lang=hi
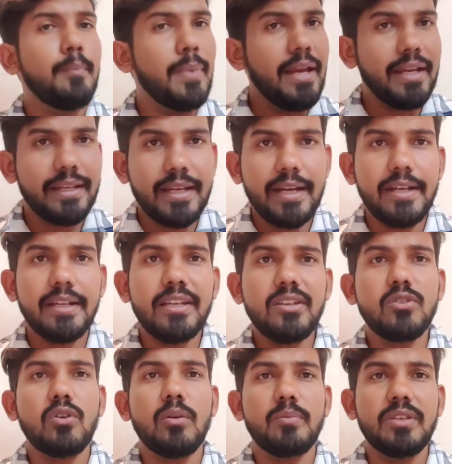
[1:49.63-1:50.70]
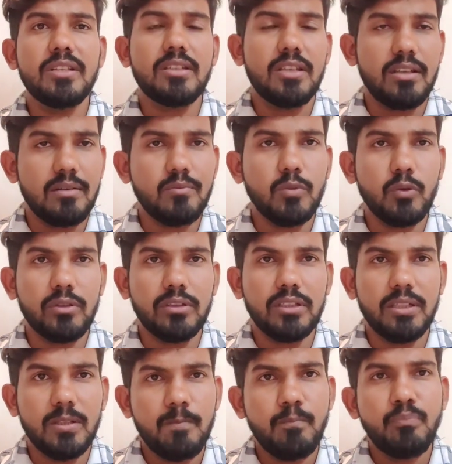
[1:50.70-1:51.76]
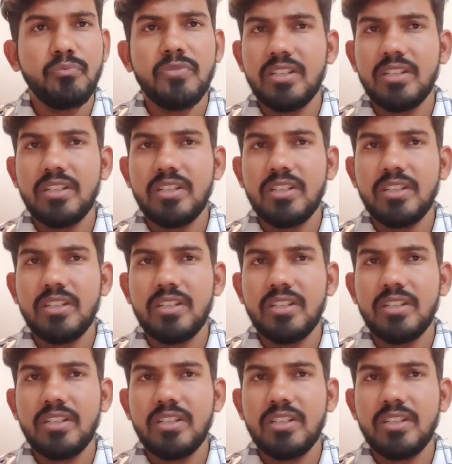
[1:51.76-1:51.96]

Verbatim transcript: बैकएंड की जॉब जिसे हम बोलते हैं